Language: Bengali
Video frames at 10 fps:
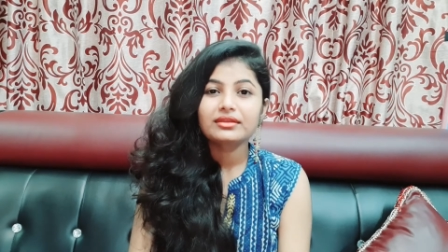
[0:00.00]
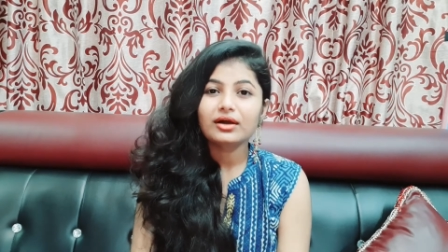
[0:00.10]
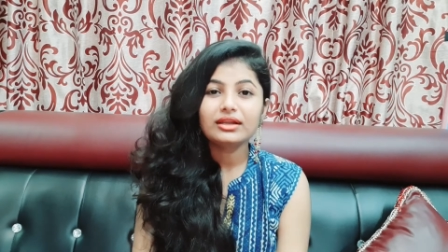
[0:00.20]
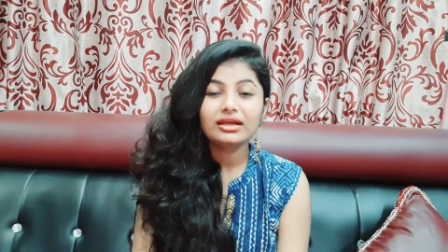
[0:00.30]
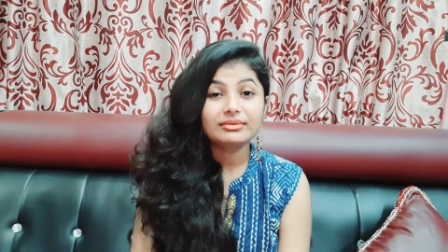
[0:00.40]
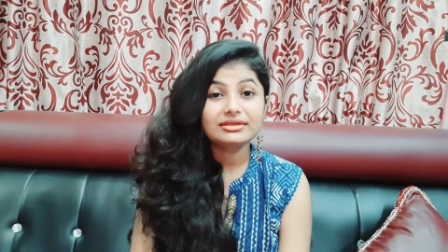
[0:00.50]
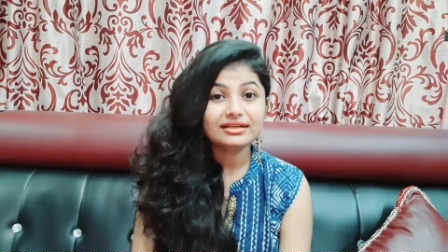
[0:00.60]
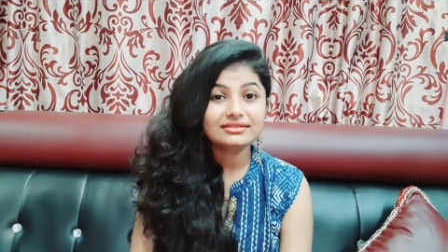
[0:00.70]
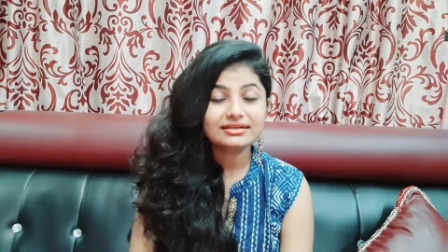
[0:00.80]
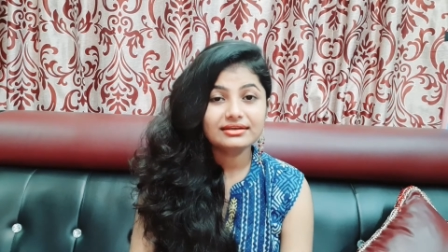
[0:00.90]
তাহলে আমার
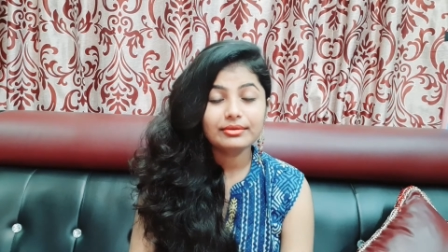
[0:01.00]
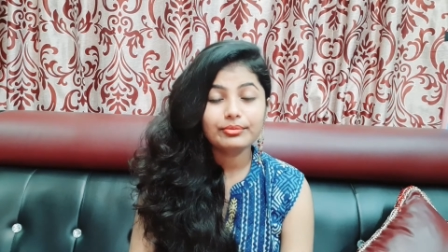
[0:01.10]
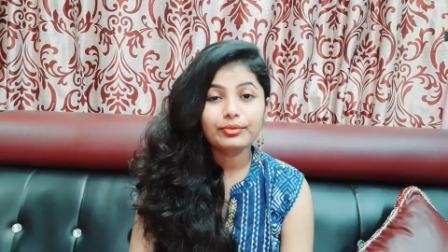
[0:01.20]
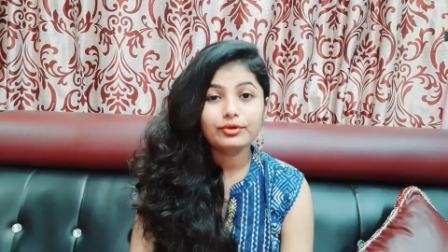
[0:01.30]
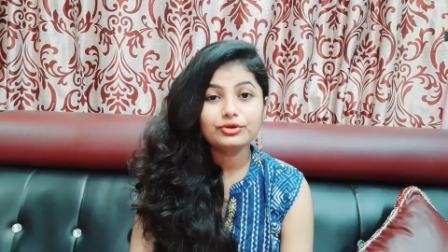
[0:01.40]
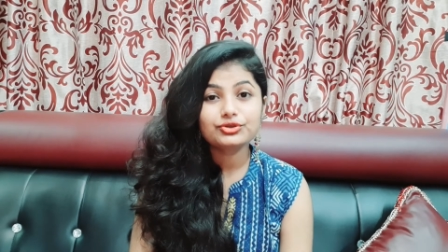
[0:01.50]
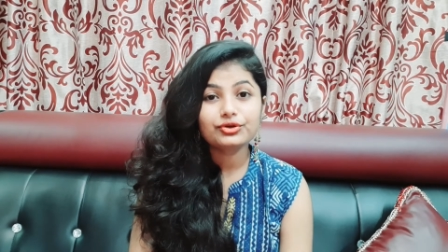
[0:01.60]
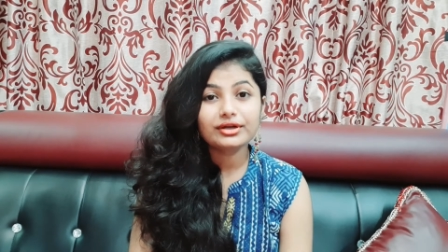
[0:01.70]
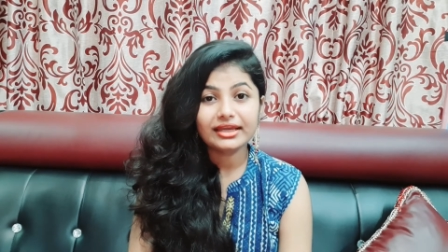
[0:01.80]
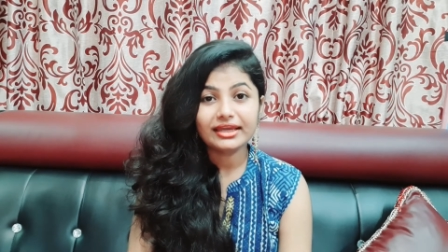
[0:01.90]
সানস্ক্রিনের
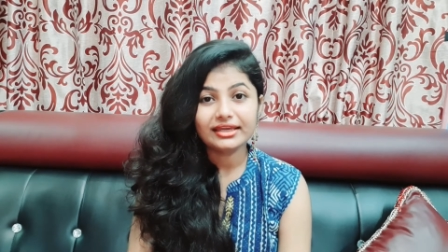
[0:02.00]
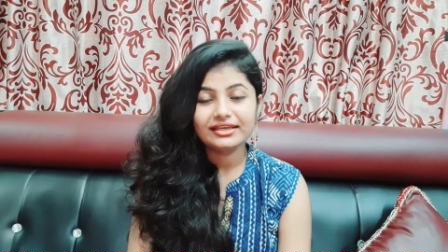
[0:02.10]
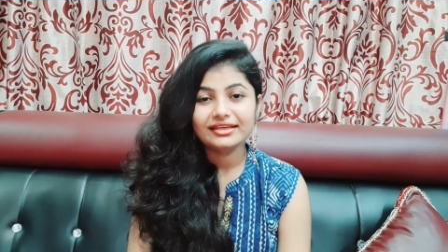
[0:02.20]
প্রয়োজন নেই